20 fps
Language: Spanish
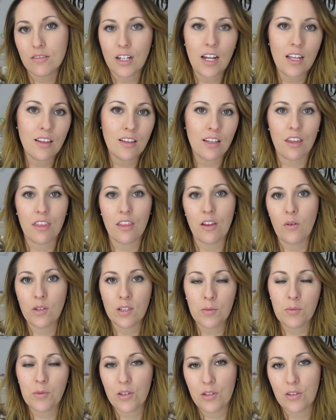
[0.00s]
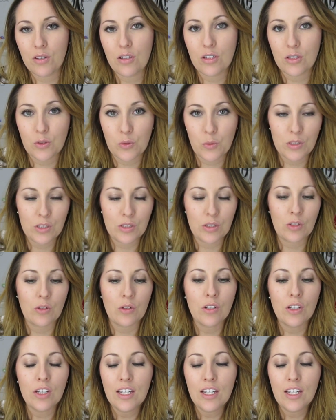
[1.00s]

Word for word: 30 50% de descuento.